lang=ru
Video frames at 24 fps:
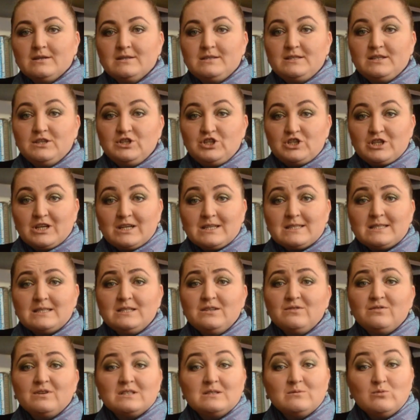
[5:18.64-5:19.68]
Сейчас
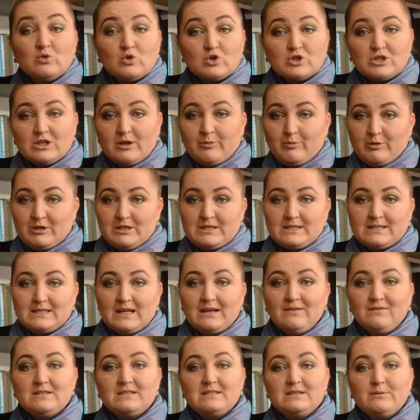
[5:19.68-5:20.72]
невозможно
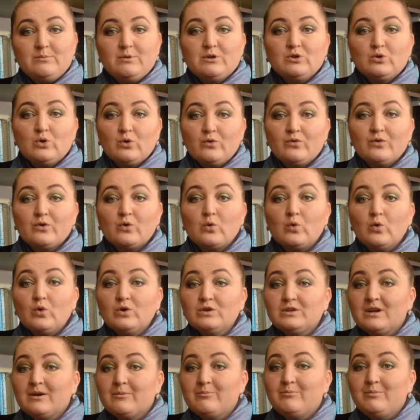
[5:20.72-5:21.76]
представить себе Новый
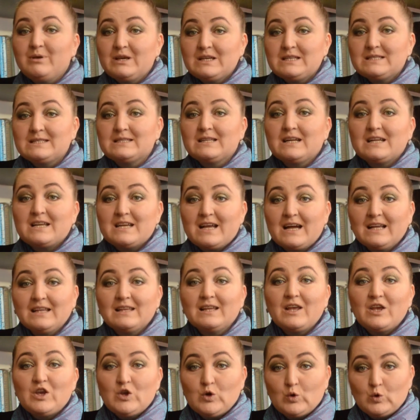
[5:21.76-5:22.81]
год без
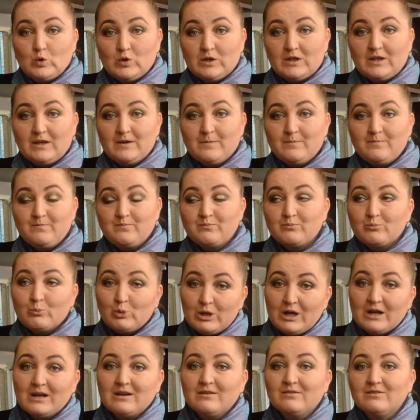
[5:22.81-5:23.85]
нарядной елки.
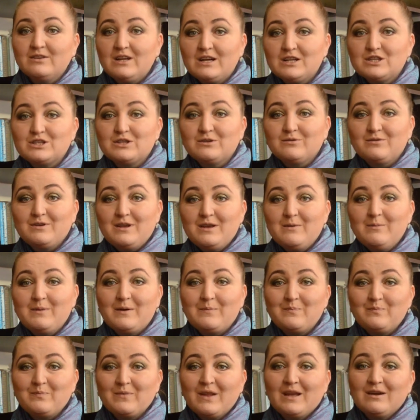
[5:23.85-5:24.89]
Благо в наше
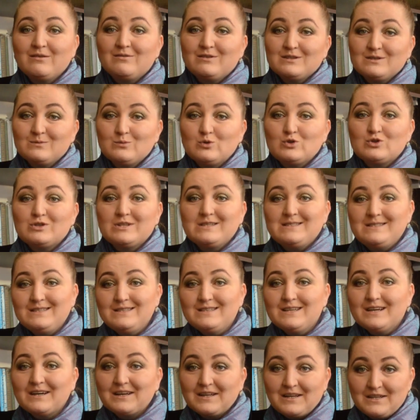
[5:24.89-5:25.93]
время возможности
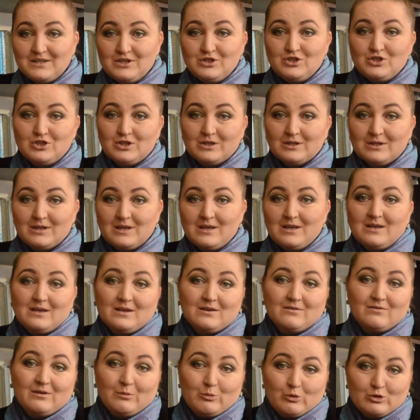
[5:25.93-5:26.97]
не ограничены,
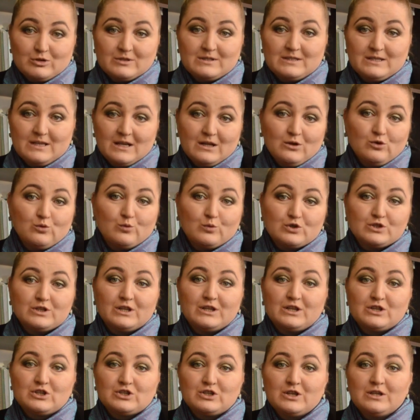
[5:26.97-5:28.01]
и вопрос с елью можно
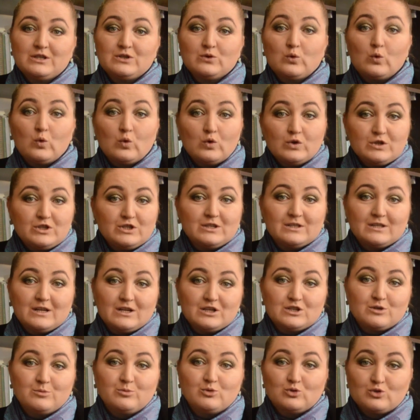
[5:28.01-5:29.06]
решить очень
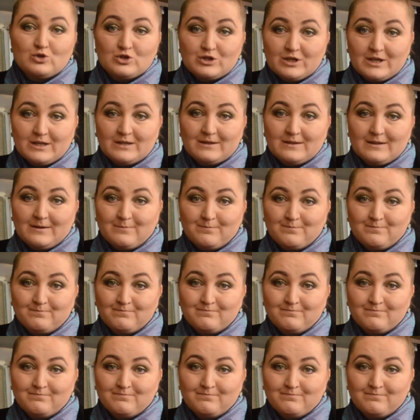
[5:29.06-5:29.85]
даже бюджетно.